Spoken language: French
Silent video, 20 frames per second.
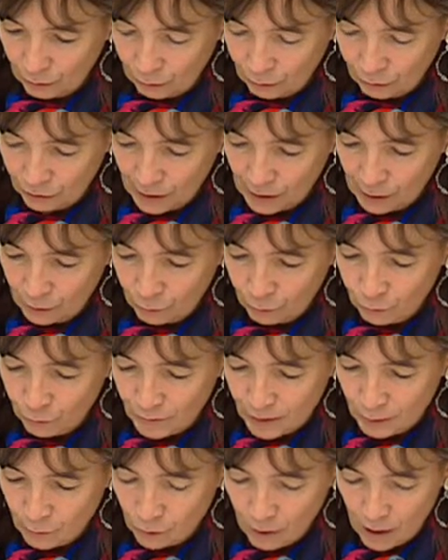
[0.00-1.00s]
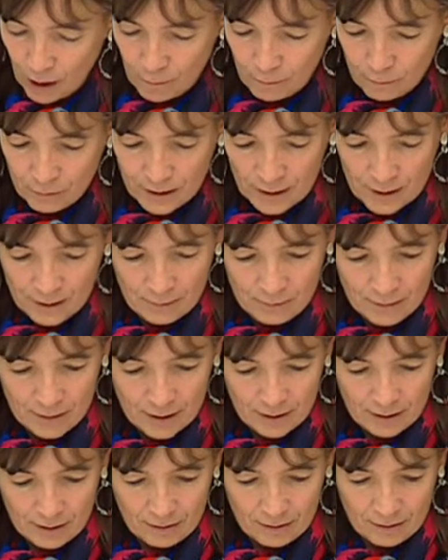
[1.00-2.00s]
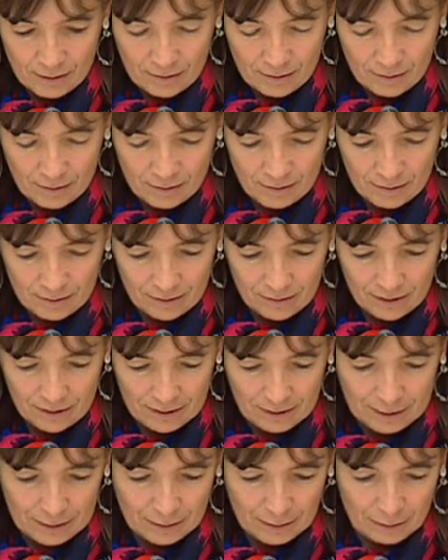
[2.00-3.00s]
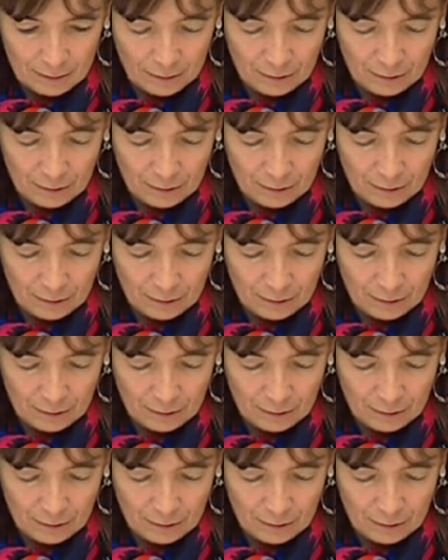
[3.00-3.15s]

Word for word: vous allez vous-même le rappeler, mais euh, c'est quand même